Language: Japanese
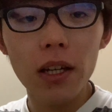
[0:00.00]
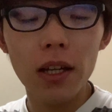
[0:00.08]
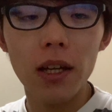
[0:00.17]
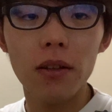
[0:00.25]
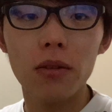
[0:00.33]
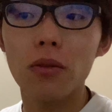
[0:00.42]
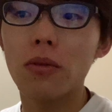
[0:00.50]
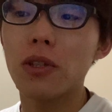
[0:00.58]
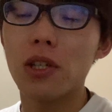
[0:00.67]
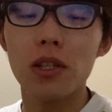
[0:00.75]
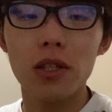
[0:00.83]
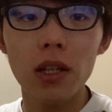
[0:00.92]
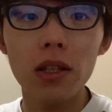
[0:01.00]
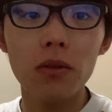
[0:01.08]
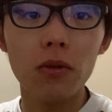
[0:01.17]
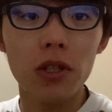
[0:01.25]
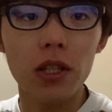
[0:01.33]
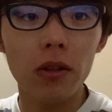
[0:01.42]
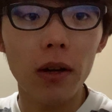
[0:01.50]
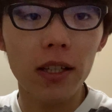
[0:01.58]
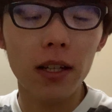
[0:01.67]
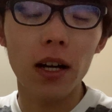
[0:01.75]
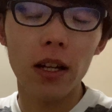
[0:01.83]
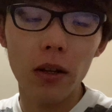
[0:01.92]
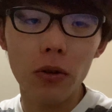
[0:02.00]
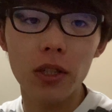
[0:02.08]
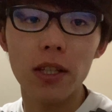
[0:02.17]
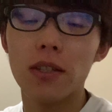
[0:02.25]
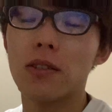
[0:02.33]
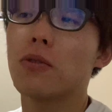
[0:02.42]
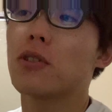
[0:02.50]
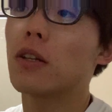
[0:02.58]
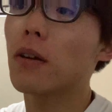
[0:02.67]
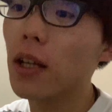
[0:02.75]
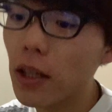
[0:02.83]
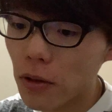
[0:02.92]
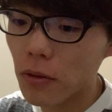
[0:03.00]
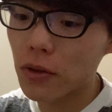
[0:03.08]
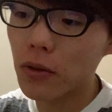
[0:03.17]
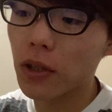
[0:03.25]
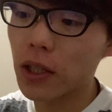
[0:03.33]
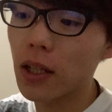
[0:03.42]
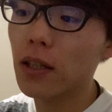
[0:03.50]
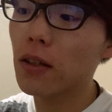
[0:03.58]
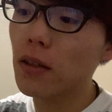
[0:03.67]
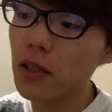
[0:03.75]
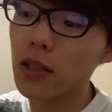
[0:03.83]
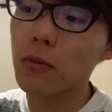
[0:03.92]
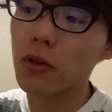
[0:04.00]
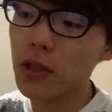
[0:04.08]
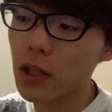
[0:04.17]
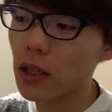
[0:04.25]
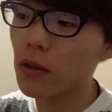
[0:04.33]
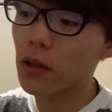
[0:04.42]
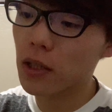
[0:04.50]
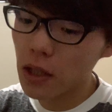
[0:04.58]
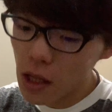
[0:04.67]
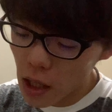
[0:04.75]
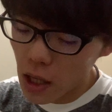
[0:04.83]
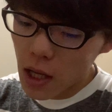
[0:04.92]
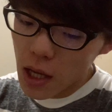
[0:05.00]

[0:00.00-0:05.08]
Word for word: えー、っと、一日ね、過ごしてる、朝からね、起きて過ごしてるかなっていうのはすごい気になったの、ね、で、質問したりとかして、